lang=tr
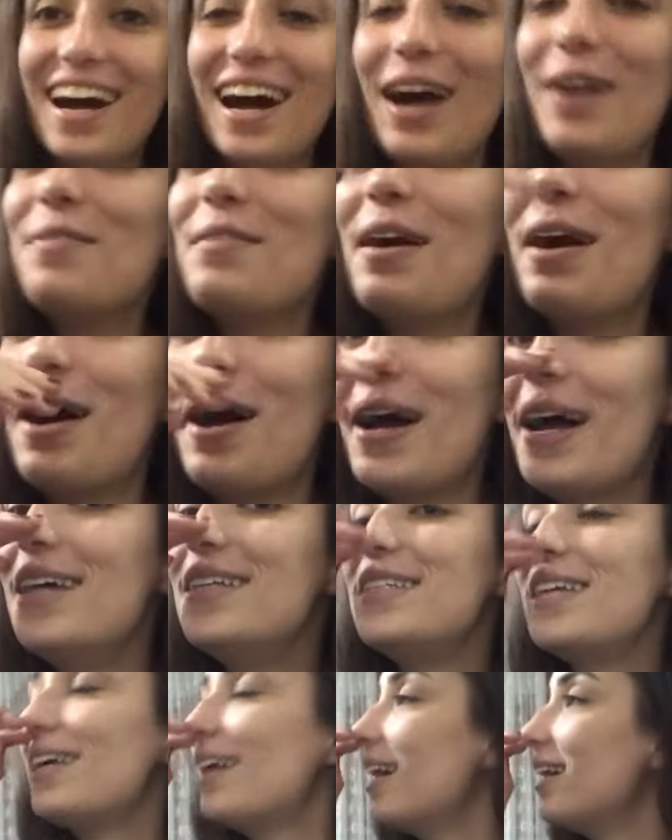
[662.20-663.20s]
Ama
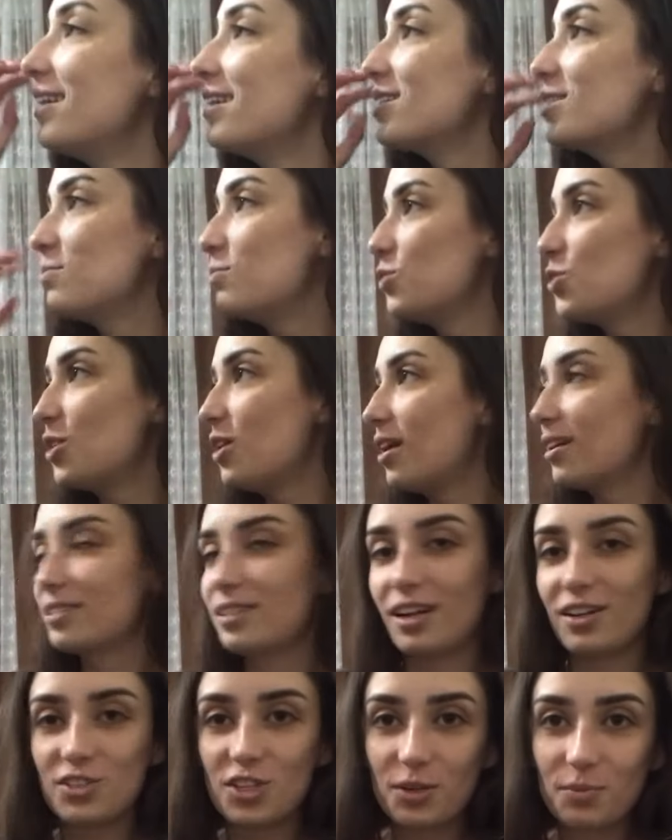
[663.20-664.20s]
Seray nasıl bir şey
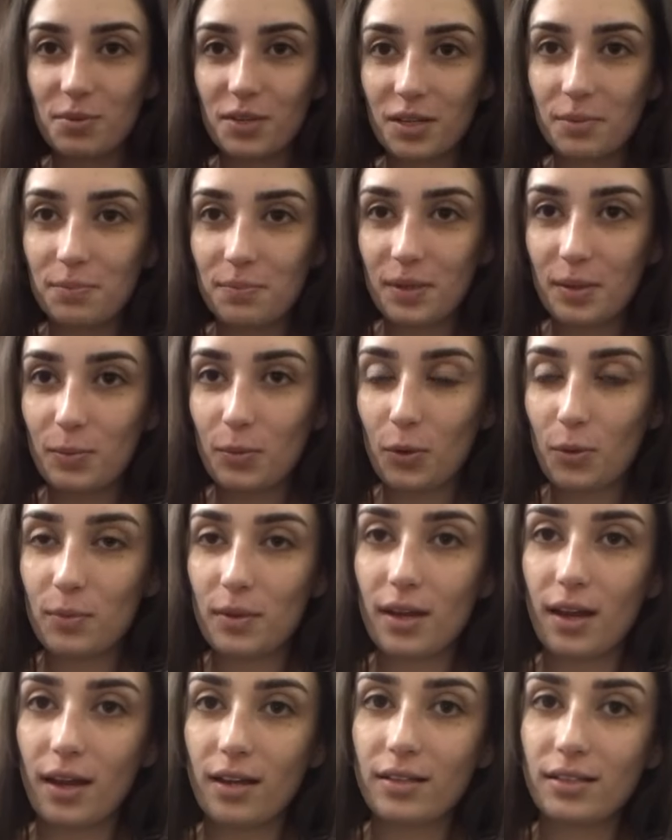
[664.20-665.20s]
aktaracak bana
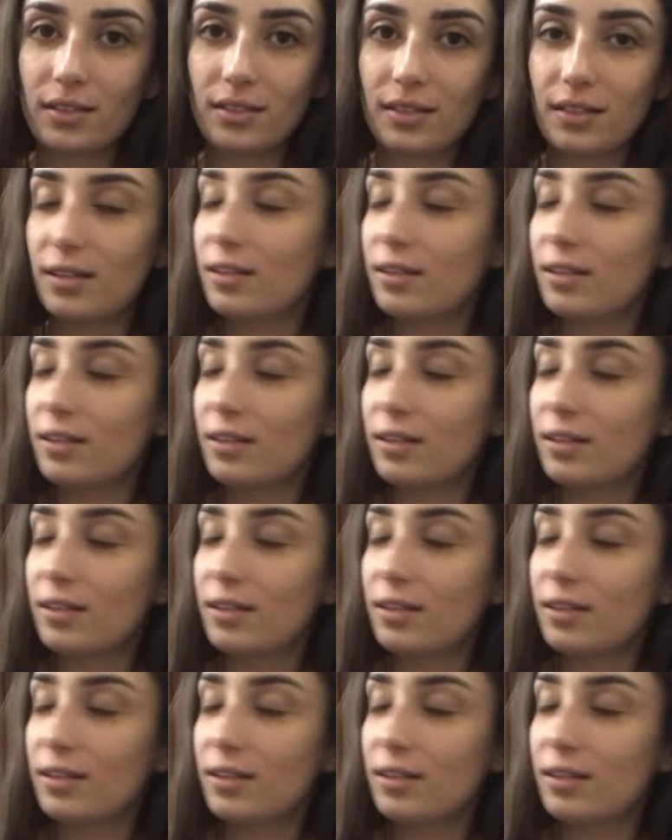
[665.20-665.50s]
bilmiyorum yani.